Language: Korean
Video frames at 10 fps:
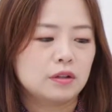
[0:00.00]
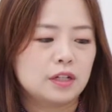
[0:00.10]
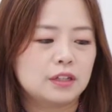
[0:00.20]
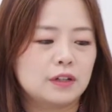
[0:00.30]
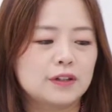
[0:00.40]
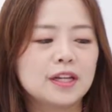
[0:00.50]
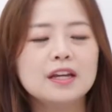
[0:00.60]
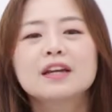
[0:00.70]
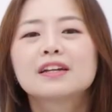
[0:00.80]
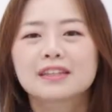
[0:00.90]

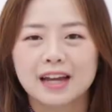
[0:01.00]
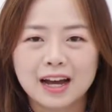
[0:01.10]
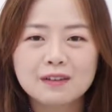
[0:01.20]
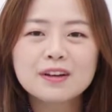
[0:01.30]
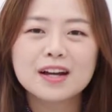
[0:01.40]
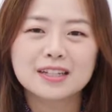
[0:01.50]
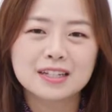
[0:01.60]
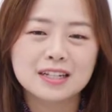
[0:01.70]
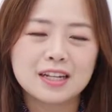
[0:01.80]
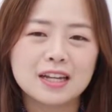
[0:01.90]
그랬더니 다음과
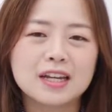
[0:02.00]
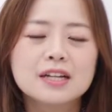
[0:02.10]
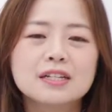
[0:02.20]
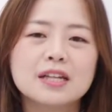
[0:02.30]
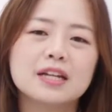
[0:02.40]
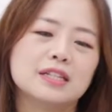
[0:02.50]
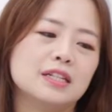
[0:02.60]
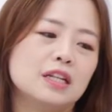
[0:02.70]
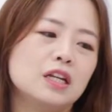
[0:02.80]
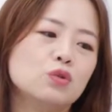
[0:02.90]
같이
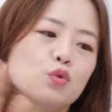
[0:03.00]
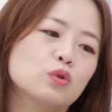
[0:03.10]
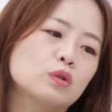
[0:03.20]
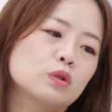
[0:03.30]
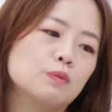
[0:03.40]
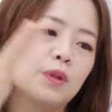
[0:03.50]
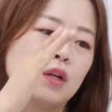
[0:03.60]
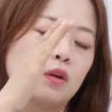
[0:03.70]
사진이 조금